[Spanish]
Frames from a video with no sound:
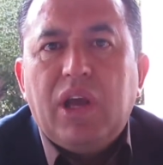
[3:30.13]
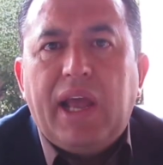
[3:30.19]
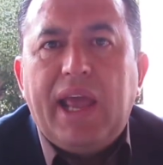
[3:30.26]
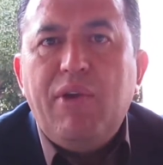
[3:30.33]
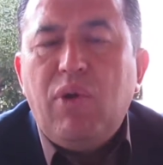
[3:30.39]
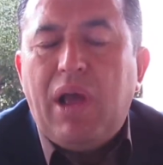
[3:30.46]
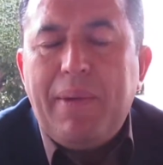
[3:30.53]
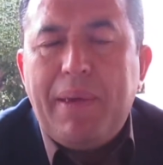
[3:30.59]
que
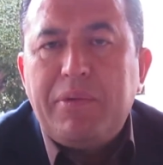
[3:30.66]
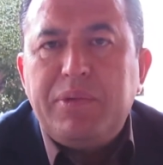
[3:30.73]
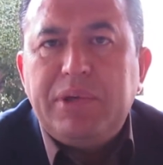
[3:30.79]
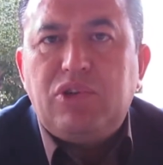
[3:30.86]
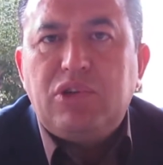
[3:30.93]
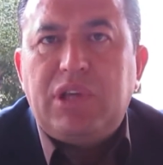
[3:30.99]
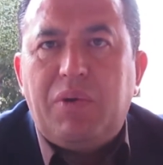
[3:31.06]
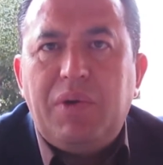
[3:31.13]
nunca habíamos
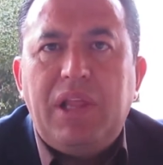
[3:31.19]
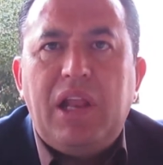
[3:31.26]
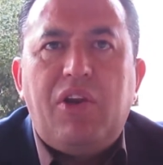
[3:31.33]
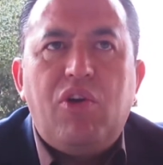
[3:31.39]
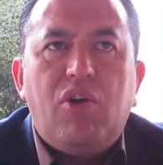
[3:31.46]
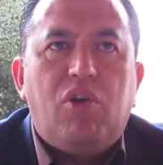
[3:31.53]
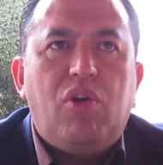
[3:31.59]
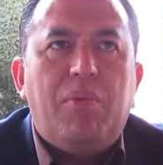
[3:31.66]
visto en San Juan del
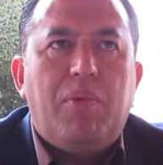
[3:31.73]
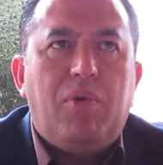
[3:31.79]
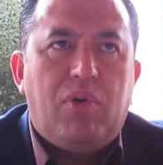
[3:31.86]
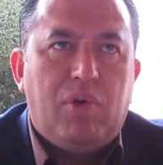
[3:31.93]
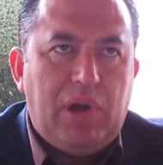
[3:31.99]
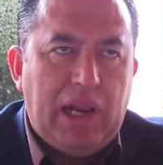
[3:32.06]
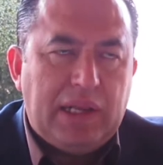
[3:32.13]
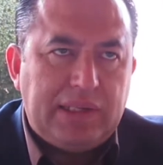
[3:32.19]
Río,
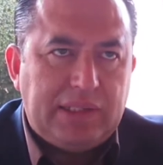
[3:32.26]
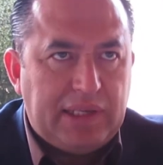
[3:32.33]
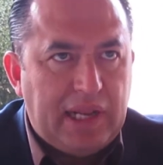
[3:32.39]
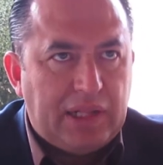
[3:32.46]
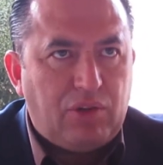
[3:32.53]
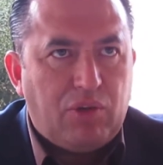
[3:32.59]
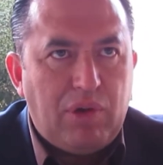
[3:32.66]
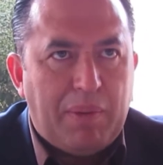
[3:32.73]
como el
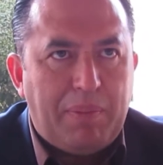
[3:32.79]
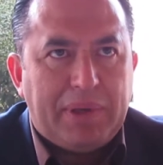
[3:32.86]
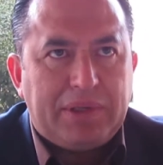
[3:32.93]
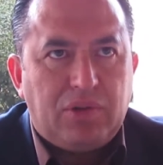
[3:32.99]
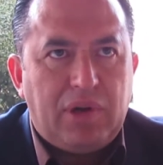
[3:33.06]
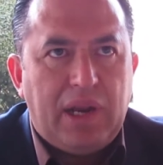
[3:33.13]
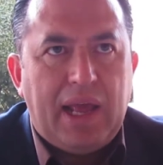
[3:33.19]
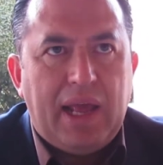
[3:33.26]
asesinato de una
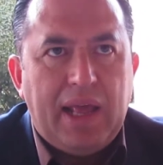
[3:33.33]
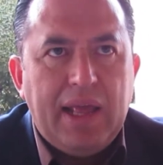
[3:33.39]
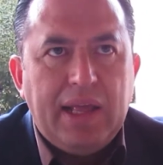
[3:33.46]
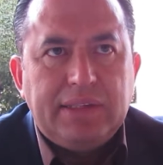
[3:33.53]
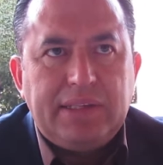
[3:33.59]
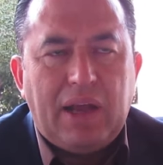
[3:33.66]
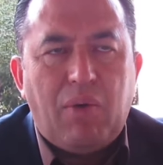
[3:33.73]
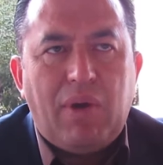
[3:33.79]
persona
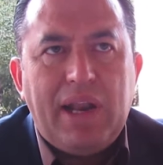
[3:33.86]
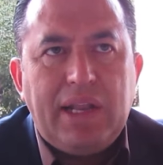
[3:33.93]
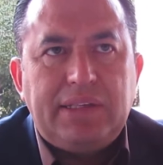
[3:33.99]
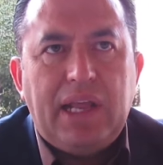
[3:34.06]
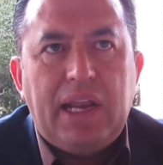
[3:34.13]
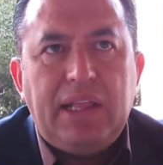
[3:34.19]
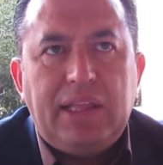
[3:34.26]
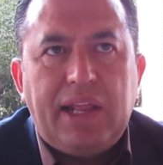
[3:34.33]

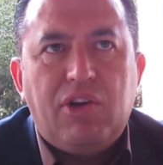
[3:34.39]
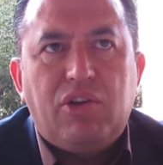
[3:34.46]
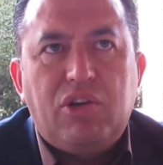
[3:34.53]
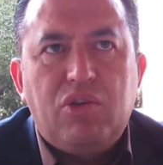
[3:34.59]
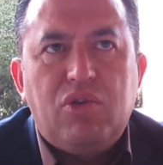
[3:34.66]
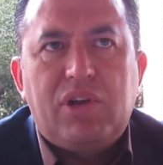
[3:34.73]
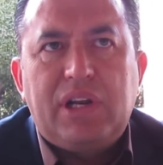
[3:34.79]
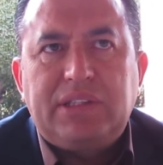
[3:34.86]
sanjuanense al interior de
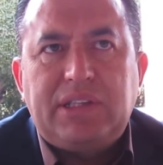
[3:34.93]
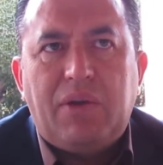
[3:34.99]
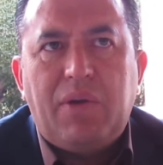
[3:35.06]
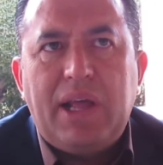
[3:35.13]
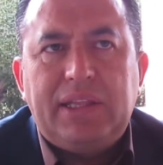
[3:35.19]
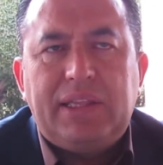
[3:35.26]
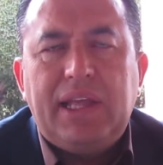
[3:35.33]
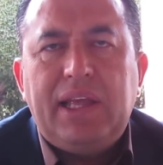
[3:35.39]
un
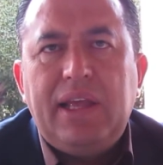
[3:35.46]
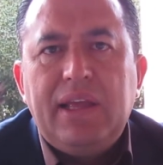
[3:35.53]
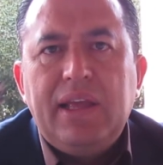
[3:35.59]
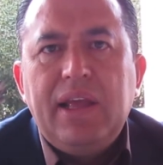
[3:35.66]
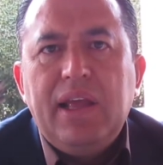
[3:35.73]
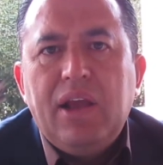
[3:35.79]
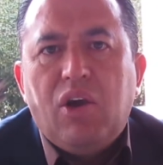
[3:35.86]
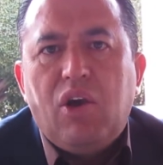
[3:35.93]
restaurante,
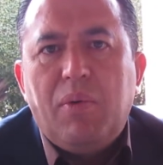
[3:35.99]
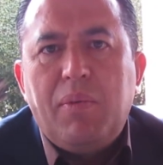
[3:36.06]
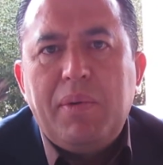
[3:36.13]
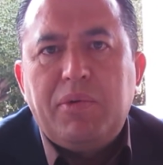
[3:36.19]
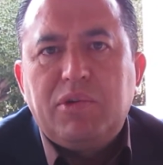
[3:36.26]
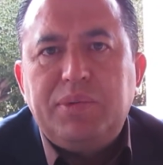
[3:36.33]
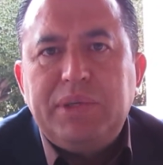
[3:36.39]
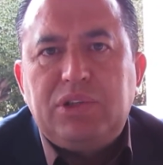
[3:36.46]
como
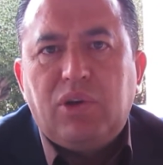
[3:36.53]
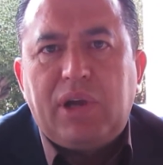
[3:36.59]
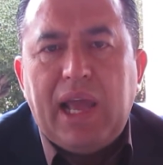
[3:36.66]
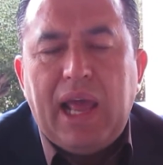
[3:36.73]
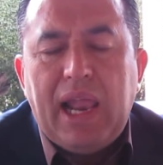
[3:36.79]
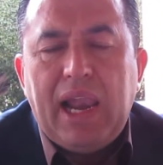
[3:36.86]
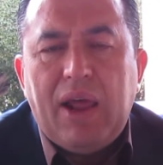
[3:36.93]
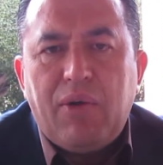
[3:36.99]
hemos visto que
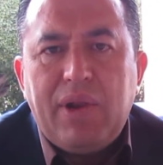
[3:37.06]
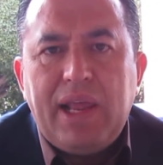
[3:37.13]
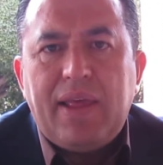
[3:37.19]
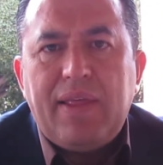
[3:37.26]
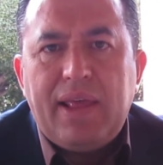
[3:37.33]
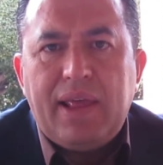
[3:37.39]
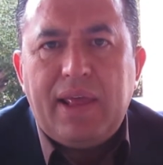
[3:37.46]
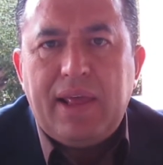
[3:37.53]
a la orilla
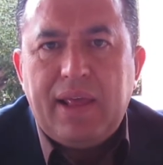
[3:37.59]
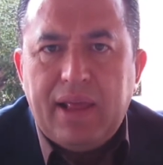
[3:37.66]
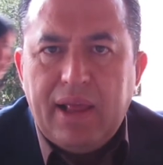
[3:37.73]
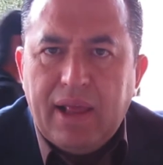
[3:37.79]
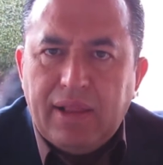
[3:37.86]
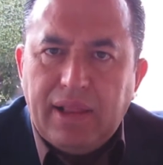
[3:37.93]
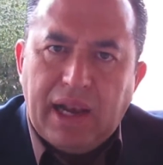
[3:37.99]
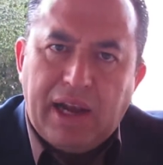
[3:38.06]
del
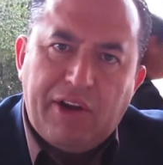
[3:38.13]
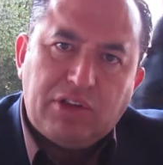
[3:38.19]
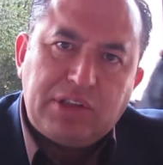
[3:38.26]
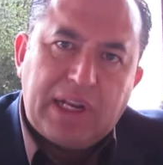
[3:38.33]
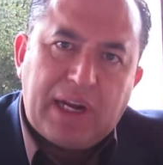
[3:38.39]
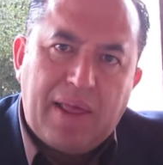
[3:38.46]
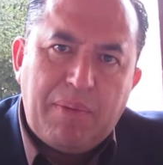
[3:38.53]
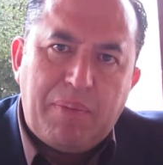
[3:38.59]
río,
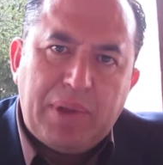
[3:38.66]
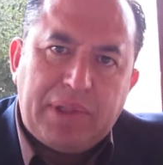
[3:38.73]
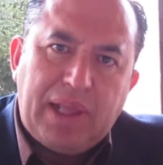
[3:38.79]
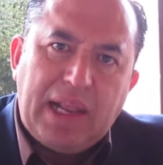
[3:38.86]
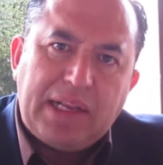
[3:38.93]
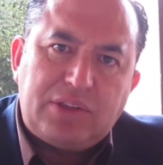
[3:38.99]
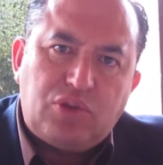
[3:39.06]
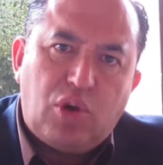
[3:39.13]
cerca del puente de
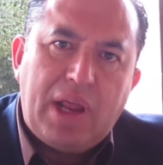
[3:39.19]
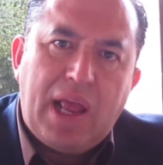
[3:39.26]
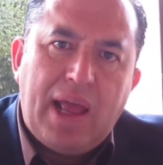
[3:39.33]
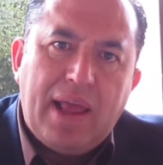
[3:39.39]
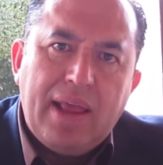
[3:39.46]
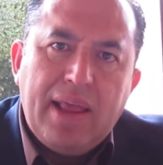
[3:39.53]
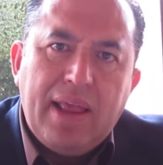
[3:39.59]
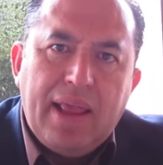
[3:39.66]
la historia,
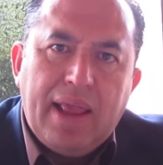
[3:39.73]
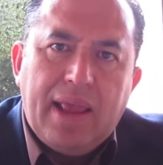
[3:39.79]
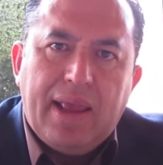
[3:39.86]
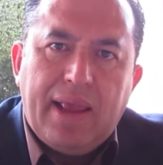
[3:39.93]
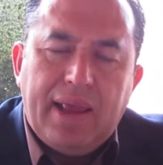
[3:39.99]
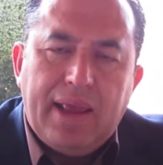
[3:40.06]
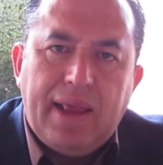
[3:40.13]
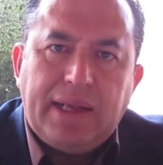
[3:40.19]

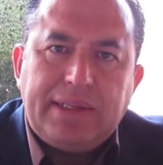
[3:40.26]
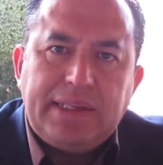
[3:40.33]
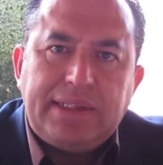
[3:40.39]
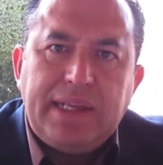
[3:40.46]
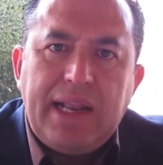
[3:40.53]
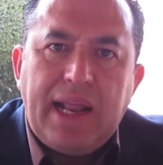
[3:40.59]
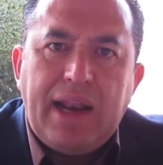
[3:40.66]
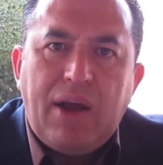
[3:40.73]
eh,
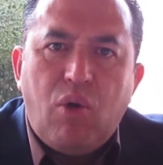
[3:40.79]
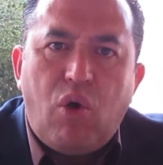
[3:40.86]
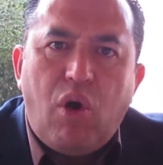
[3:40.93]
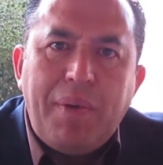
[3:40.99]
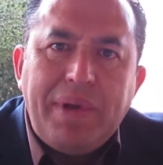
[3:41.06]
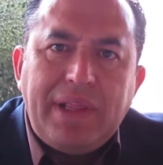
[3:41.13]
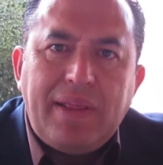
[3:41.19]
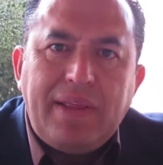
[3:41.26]
asesinan a un
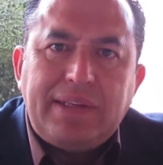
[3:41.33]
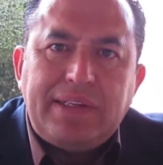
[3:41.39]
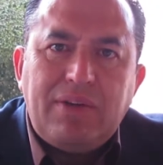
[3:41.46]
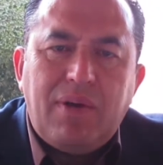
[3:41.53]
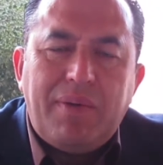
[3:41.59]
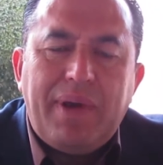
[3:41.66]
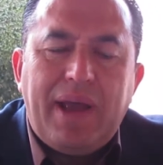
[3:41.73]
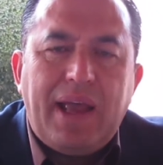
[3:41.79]
joven de
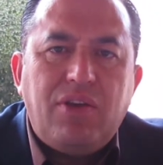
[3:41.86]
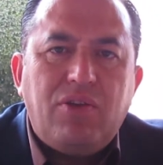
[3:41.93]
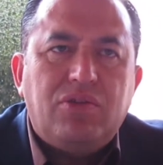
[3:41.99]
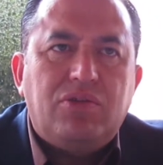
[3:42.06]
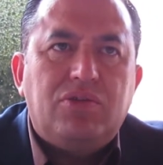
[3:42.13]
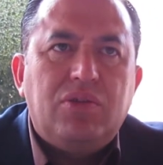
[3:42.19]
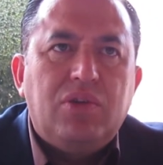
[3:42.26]
19 años